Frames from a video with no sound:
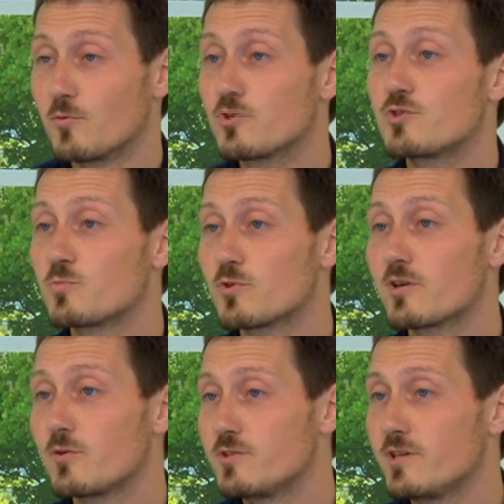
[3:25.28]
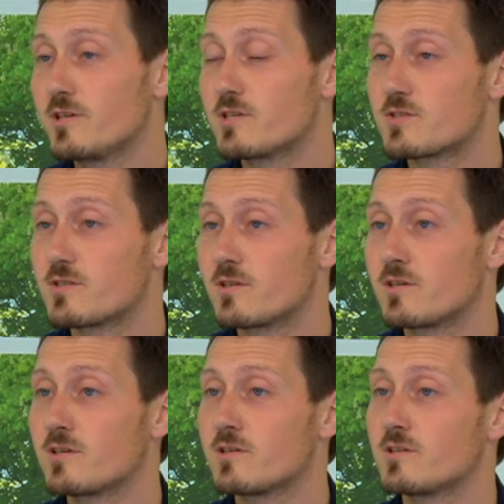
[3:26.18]
очень многих людей есть
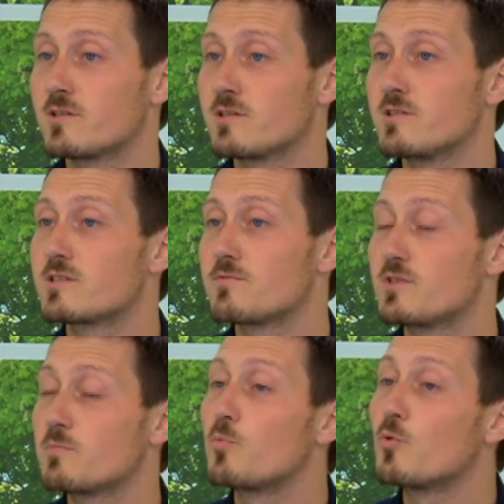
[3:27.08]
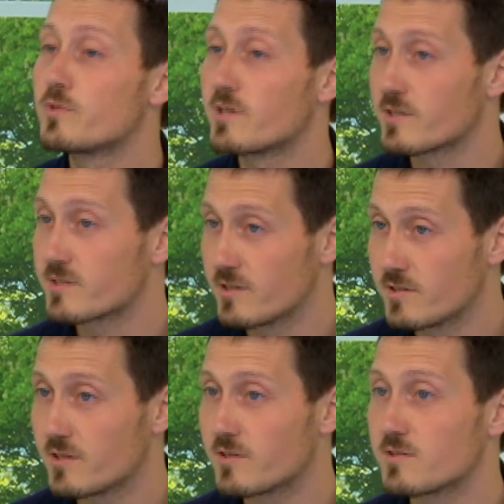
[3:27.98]
э, э не совсем полное
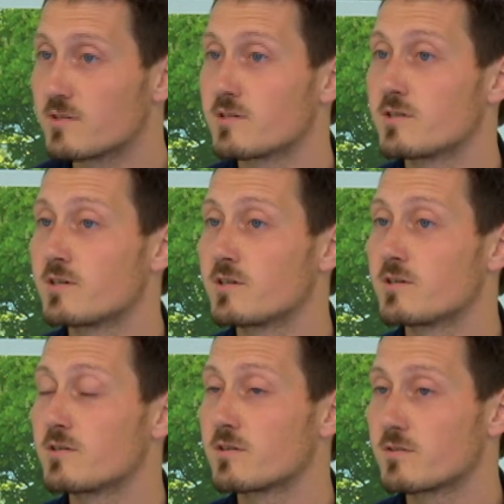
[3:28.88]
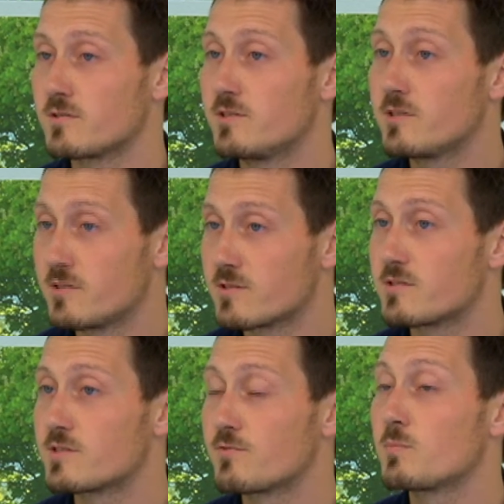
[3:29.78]
раскрытие э,
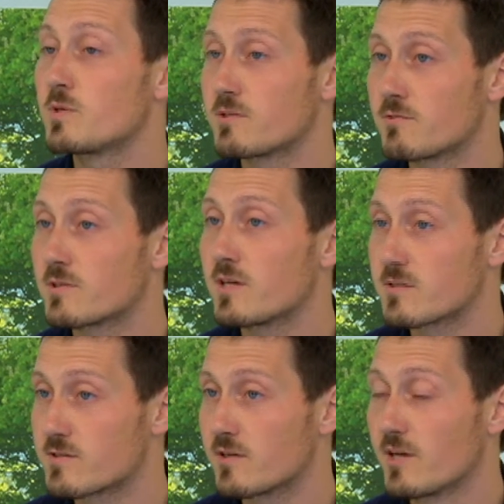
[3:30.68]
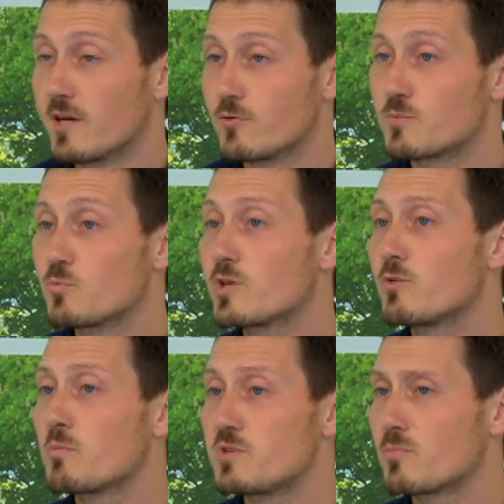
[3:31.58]
деятельности современного танца. То есть многие
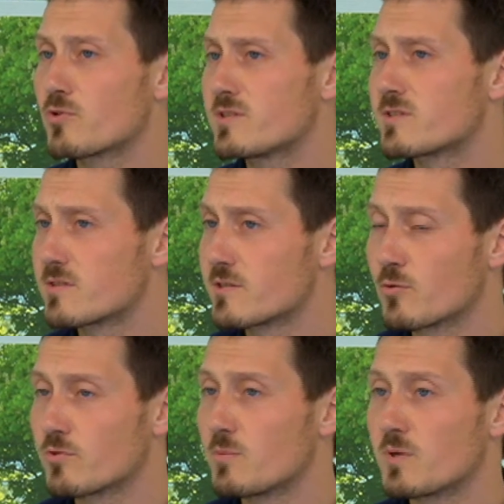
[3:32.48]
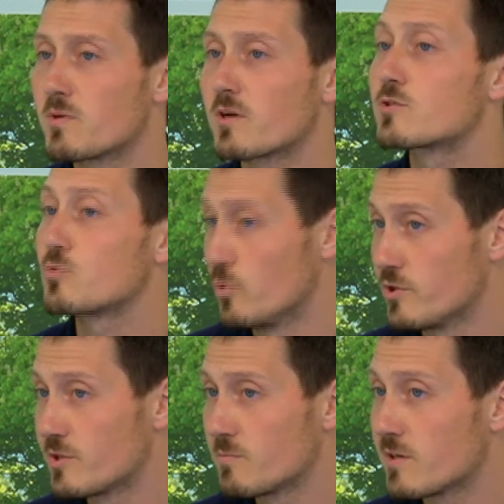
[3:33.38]
его вообще просто ассоциируют, например, как с
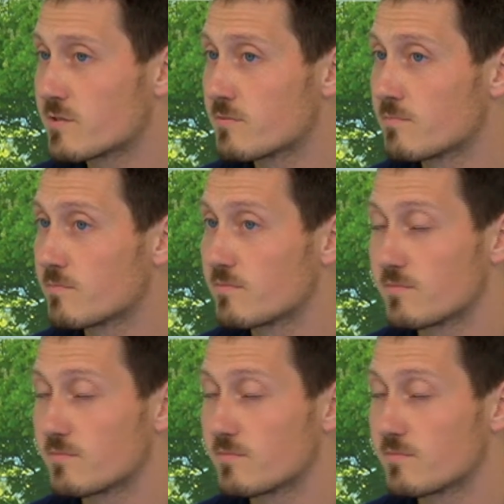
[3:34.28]
уличным танцем.